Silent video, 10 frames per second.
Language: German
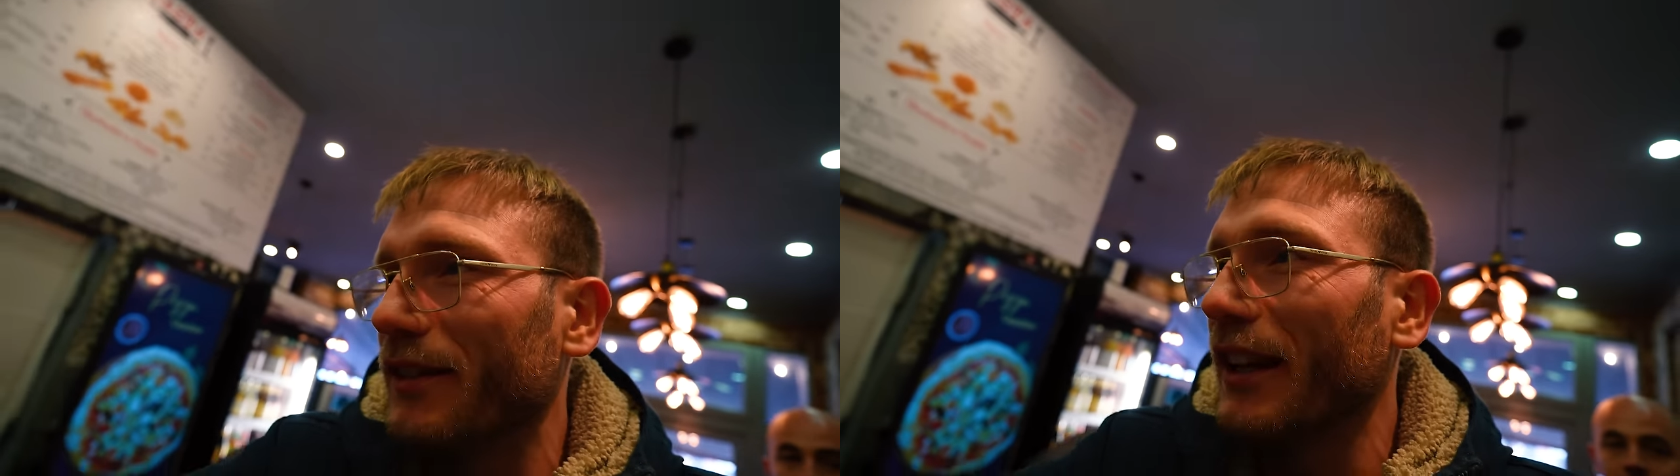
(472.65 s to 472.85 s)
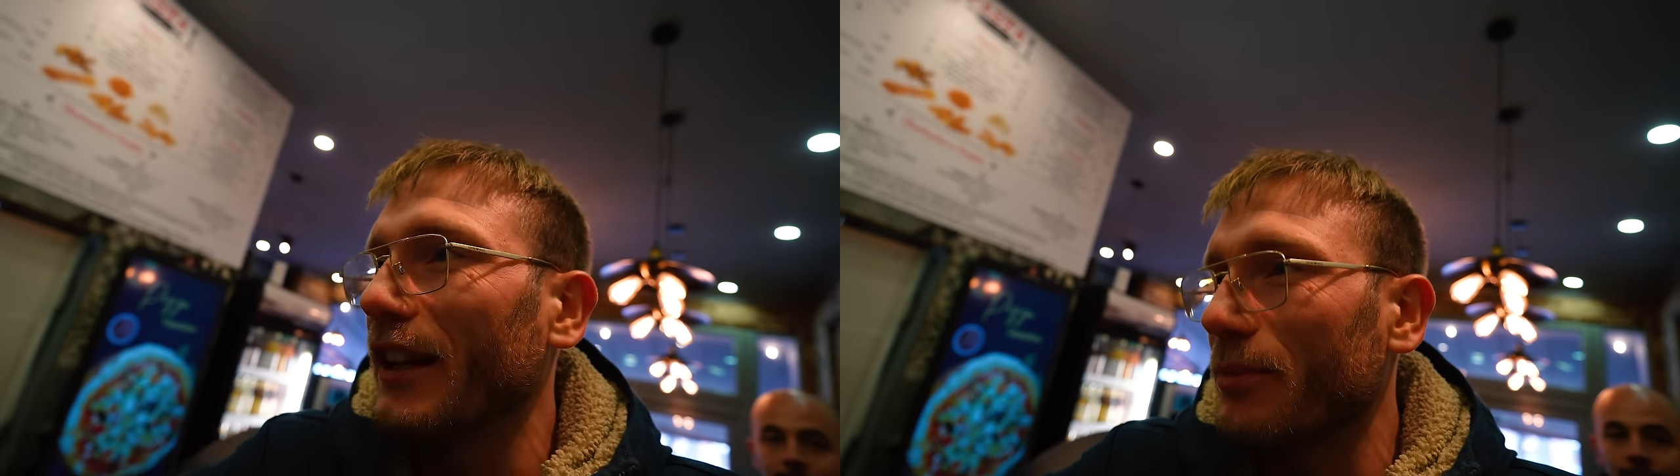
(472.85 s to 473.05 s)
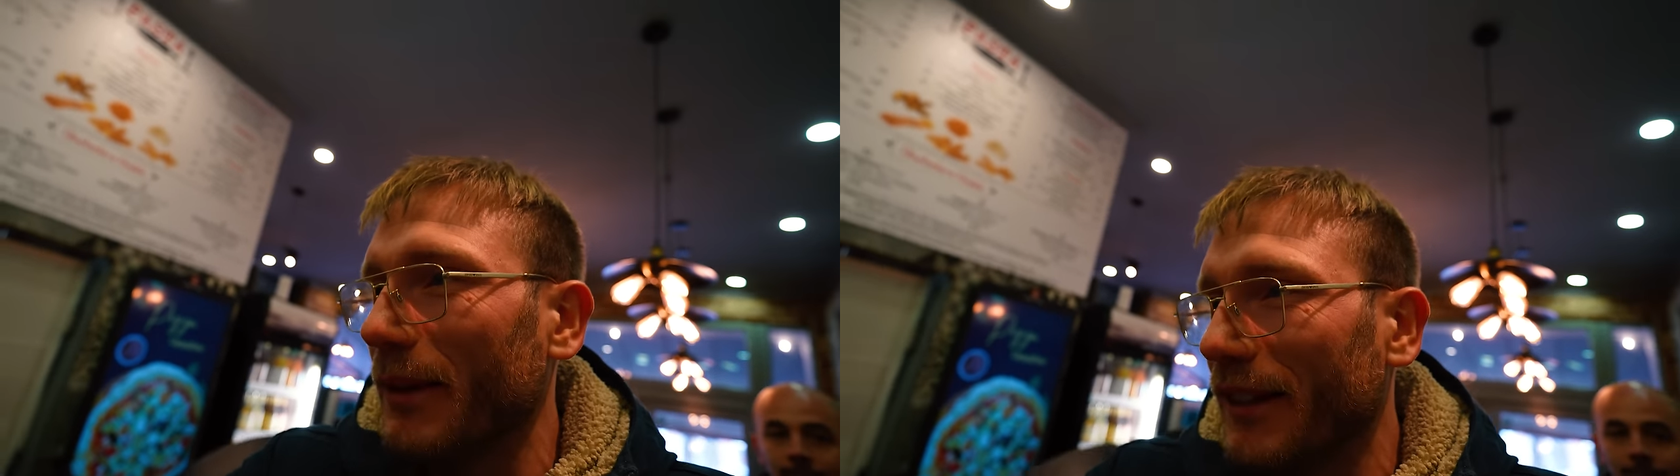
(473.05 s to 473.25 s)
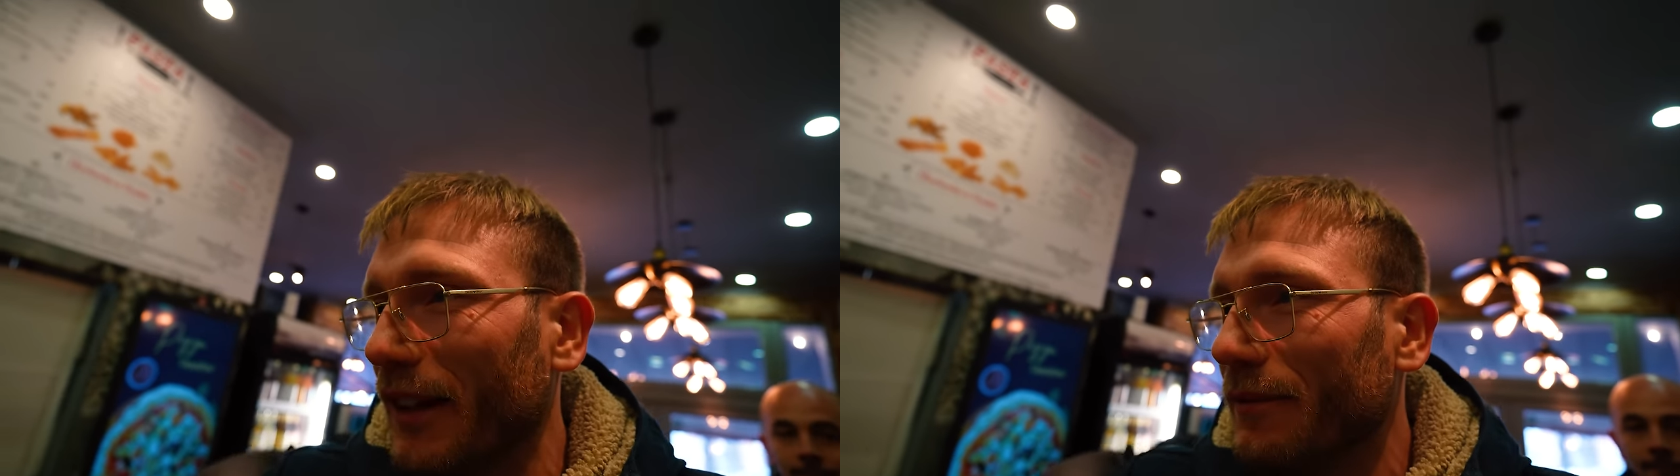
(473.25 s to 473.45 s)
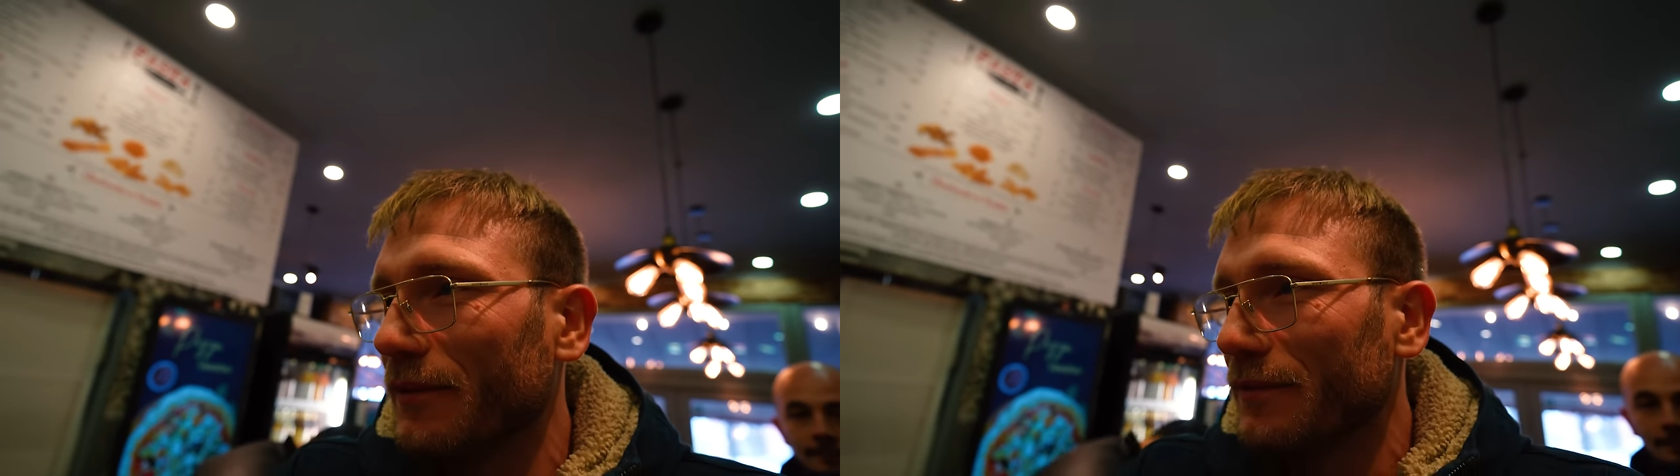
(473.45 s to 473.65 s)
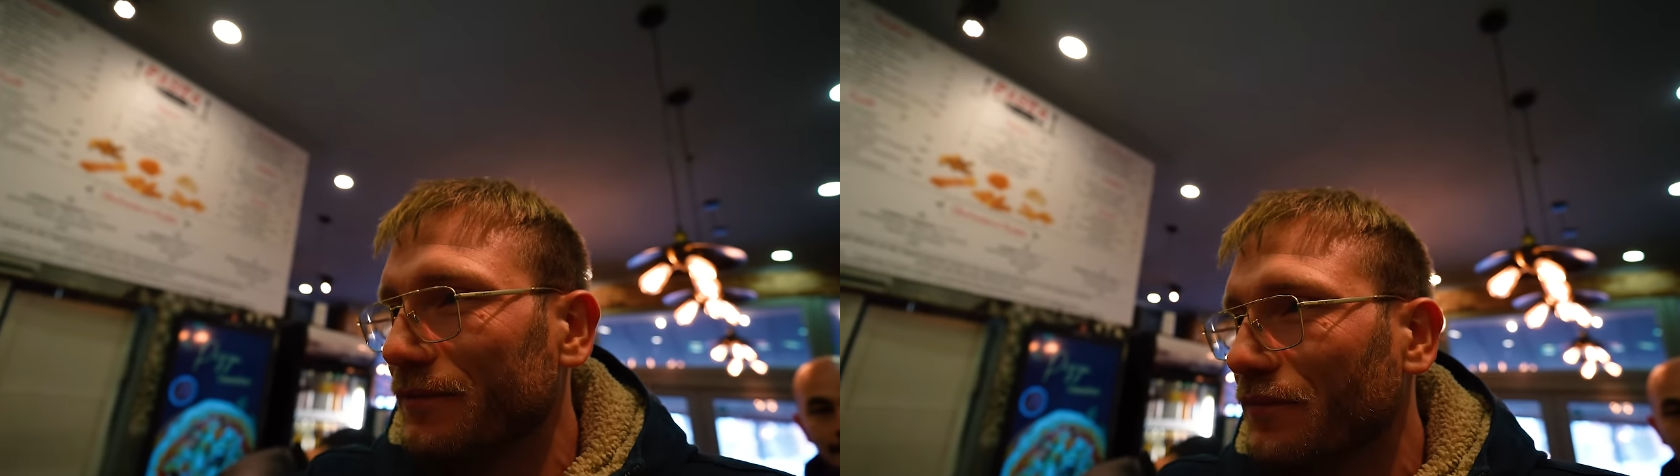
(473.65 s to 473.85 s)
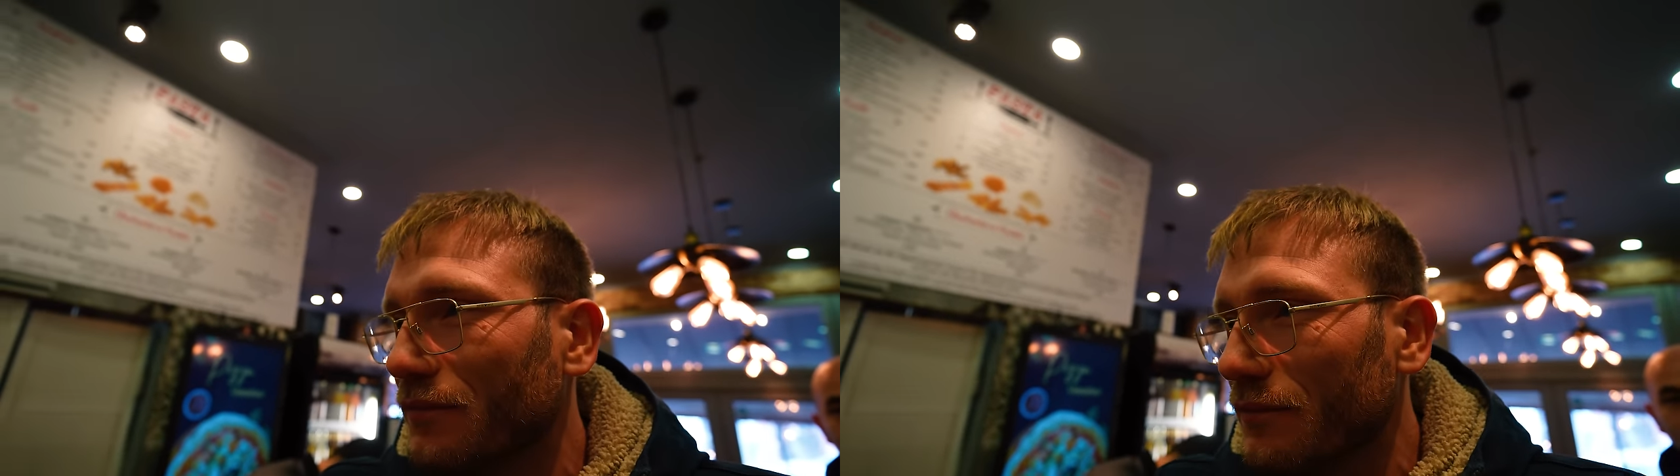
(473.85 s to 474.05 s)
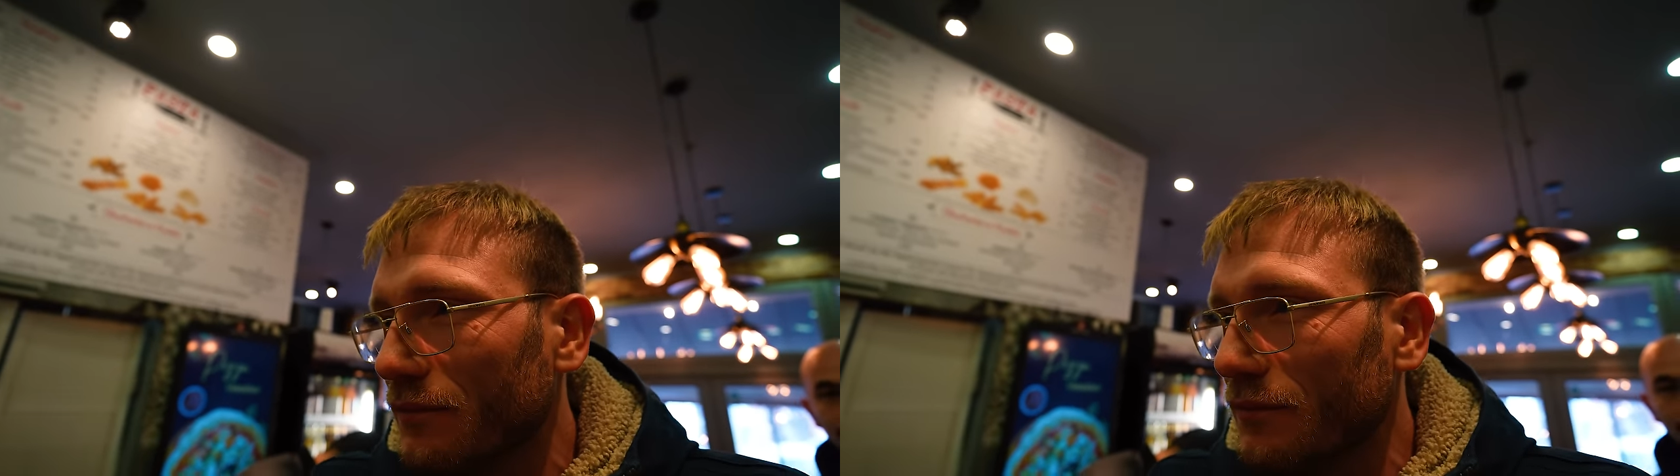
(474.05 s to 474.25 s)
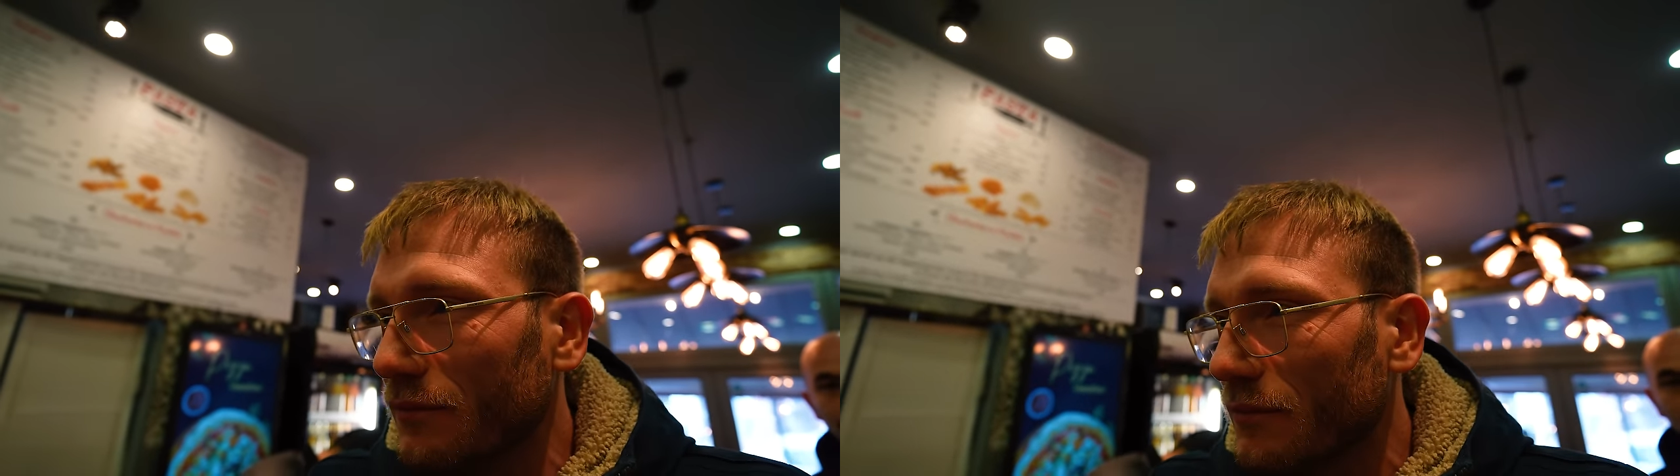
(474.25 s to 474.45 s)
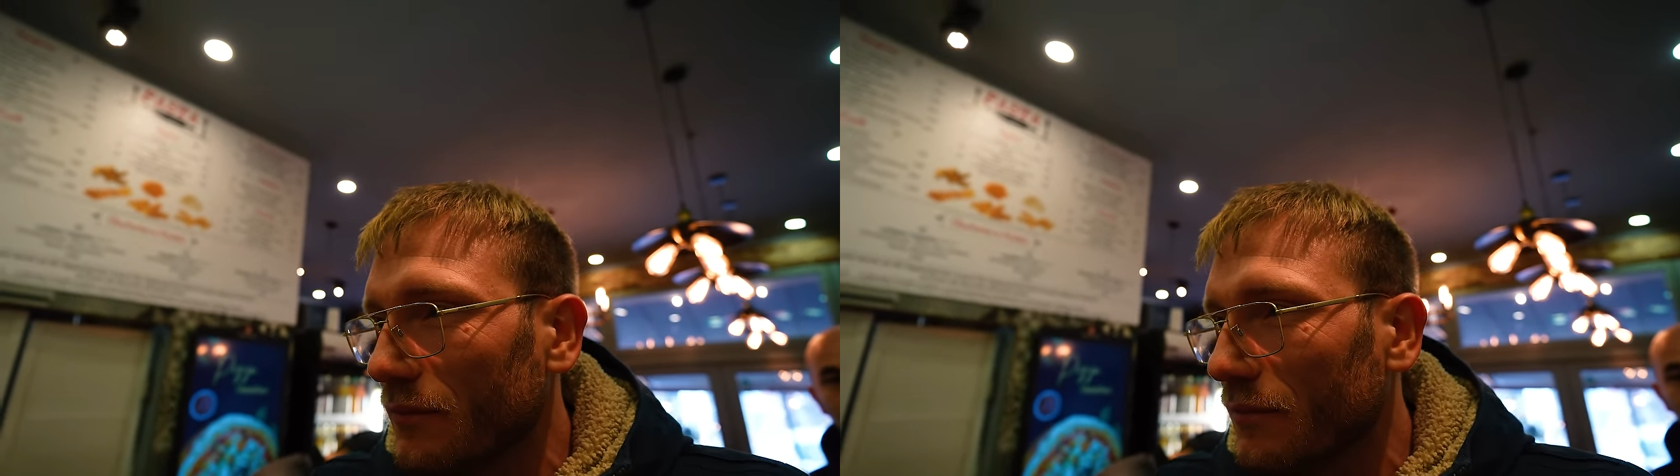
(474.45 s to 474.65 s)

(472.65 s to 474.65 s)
Ein Drehspieß, ne? Das ist ein richtiger Döner.